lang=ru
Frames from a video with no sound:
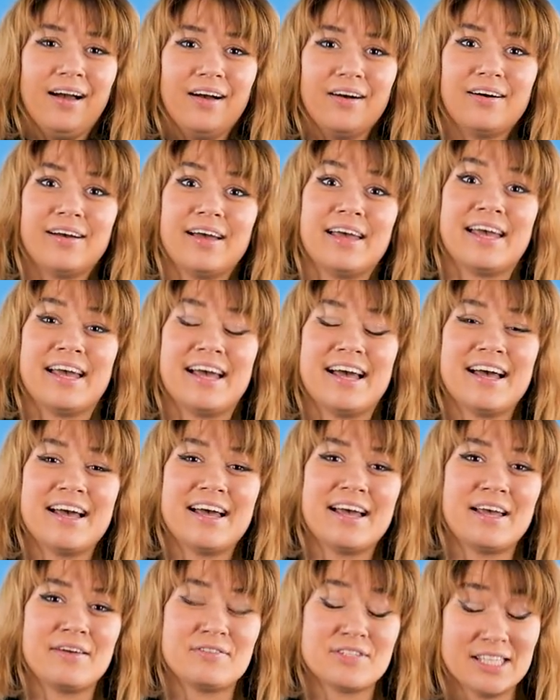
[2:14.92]
Ой,
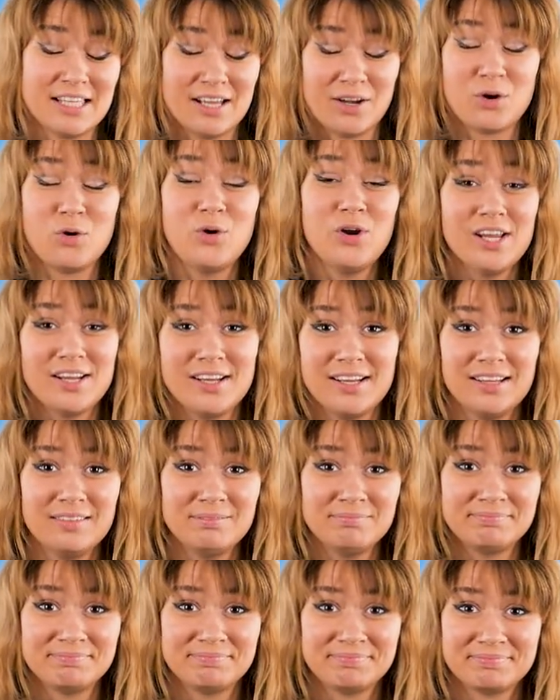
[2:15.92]
взяла кролика,
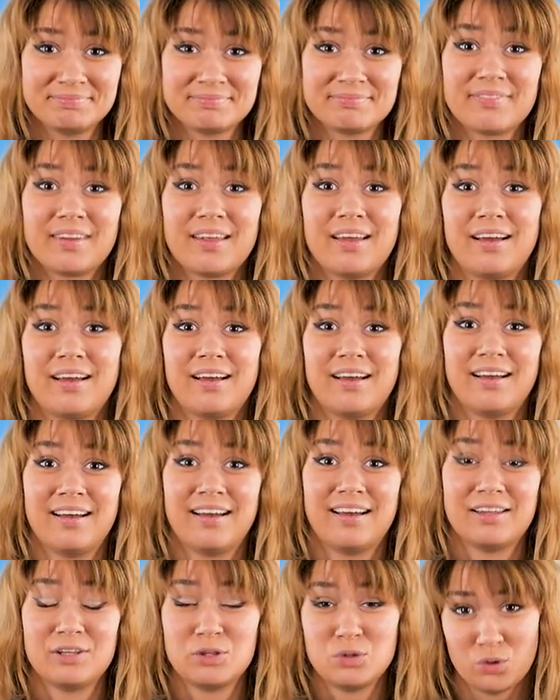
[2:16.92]

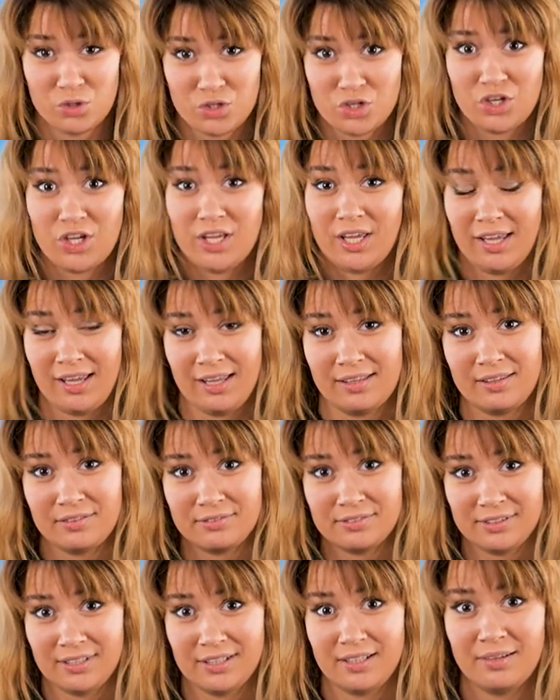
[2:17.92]
э, дочки
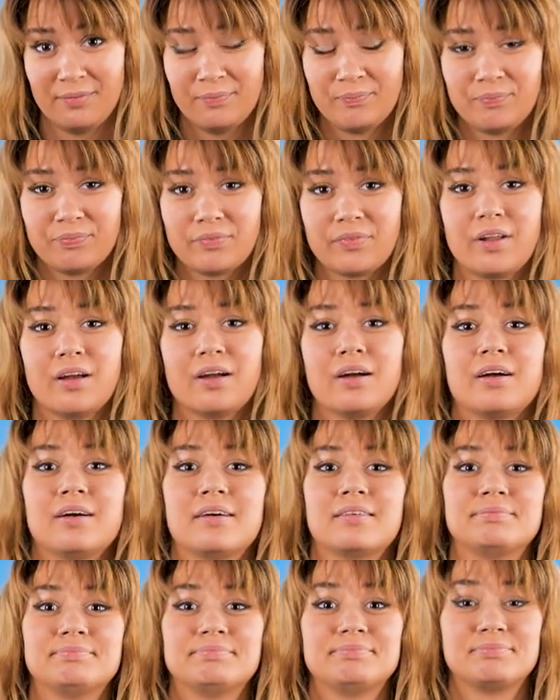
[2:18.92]
этого
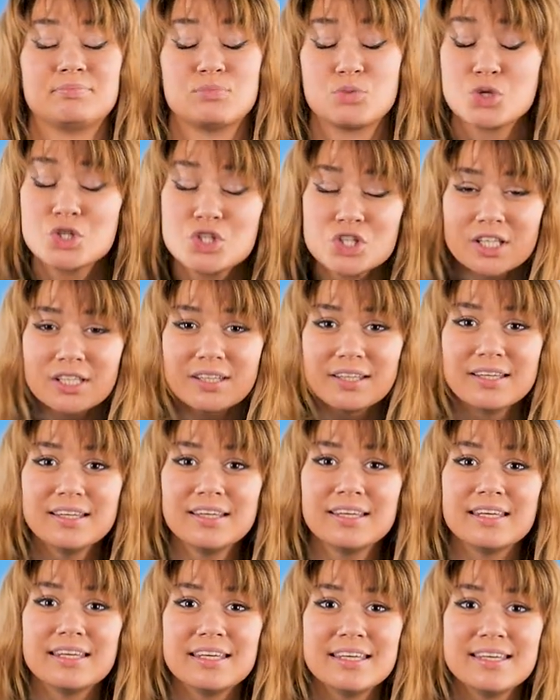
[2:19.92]
э,
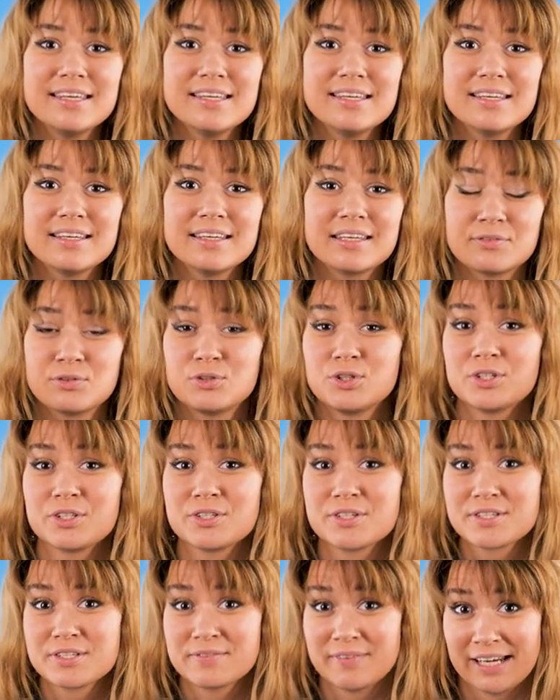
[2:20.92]
мужчины, и его
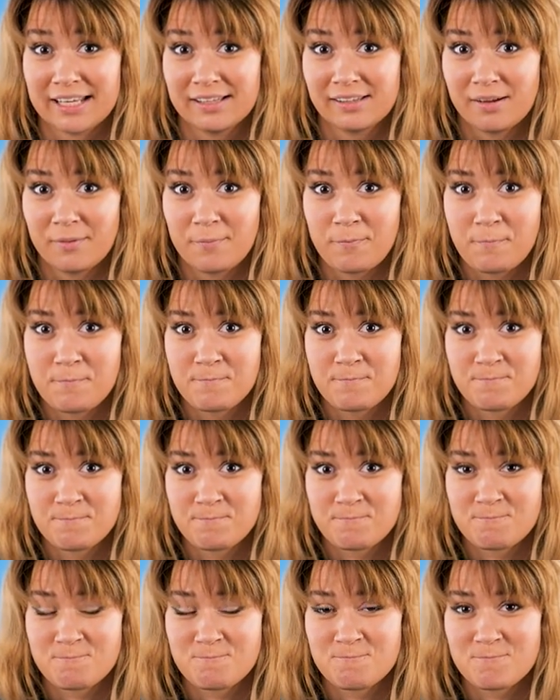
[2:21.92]
сварила.
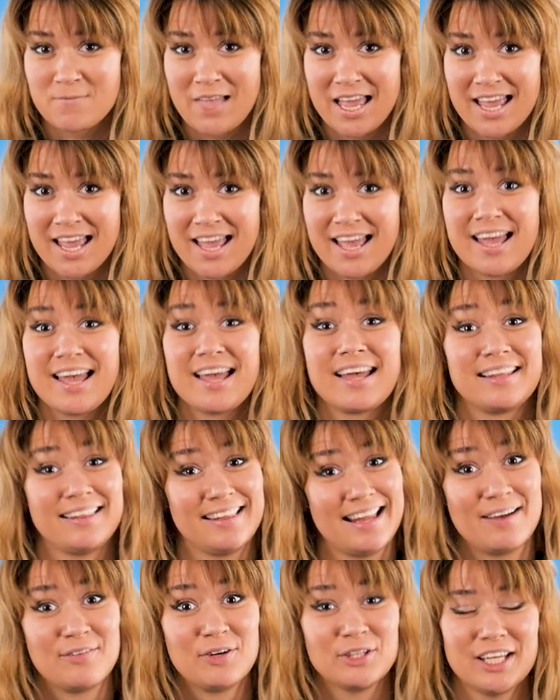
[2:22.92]

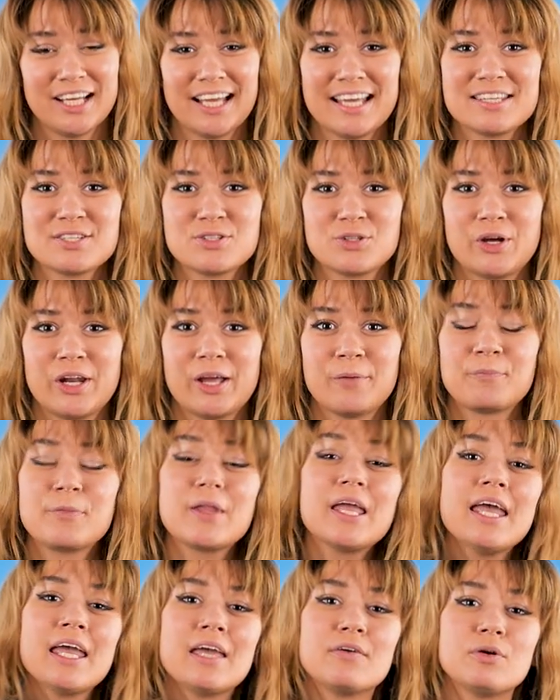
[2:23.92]
Да, вот такая история.
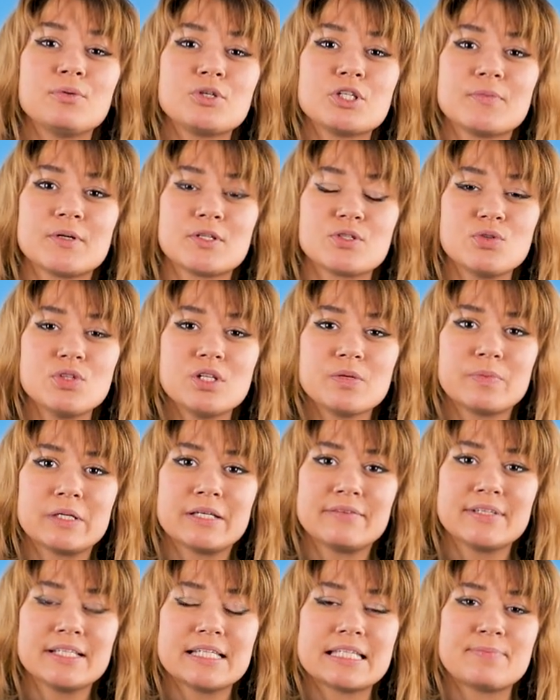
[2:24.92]
И, в общем, отсюда
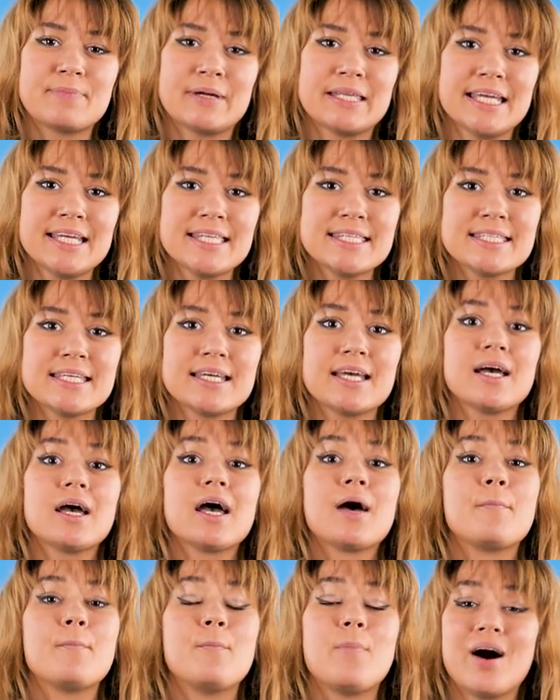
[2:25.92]
появилось
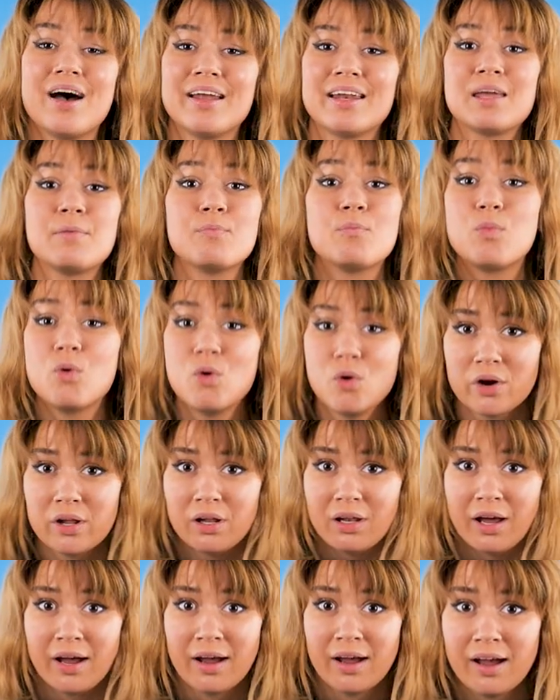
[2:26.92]
понятие bunny
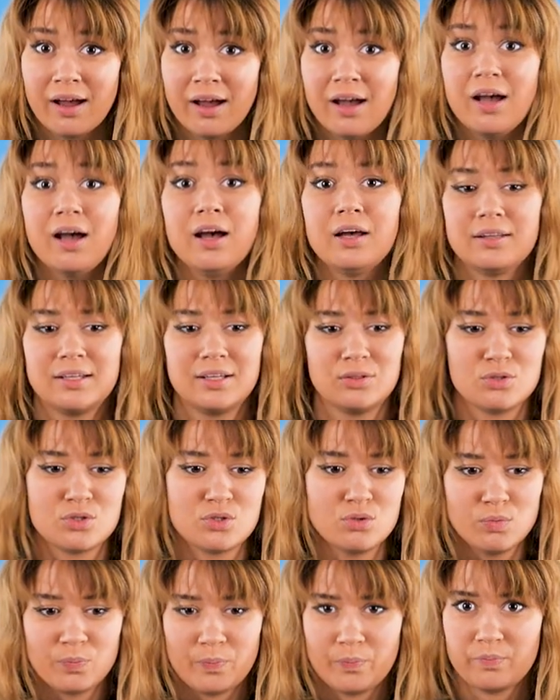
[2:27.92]
boiler. Да, то
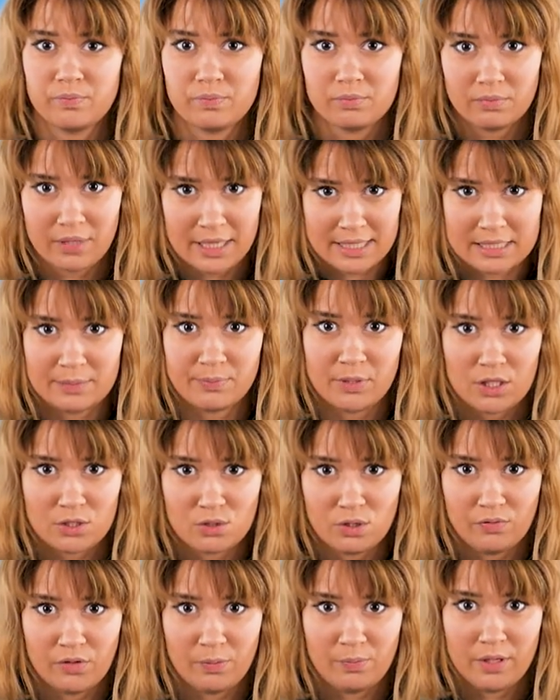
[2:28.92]
есть, ну, если мы
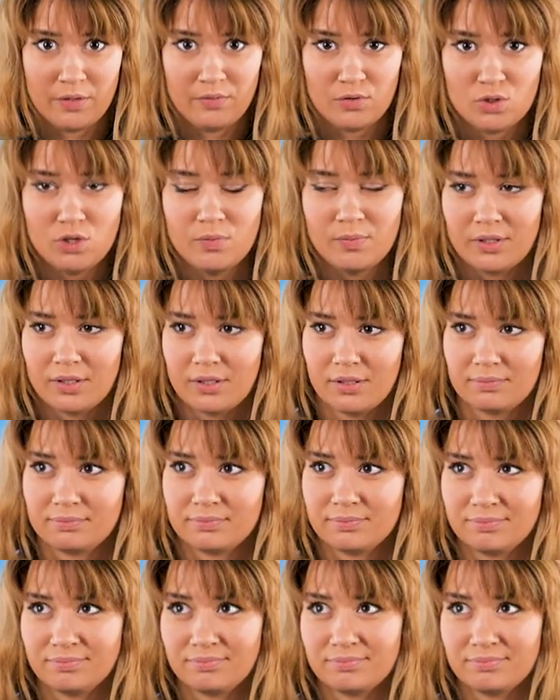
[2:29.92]
дословно переведем, это